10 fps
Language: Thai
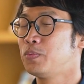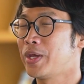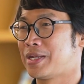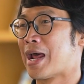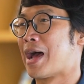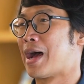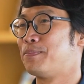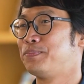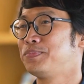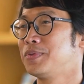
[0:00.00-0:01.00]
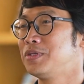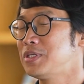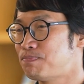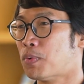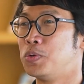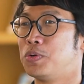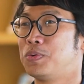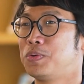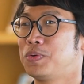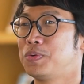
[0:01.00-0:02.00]
เวียดนามญี่ปุ่น
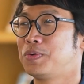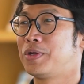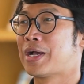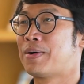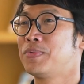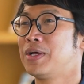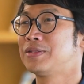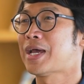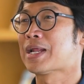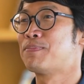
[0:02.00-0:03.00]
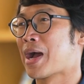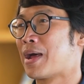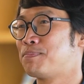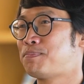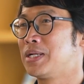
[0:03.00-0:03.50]
นะครับได้ทำการผ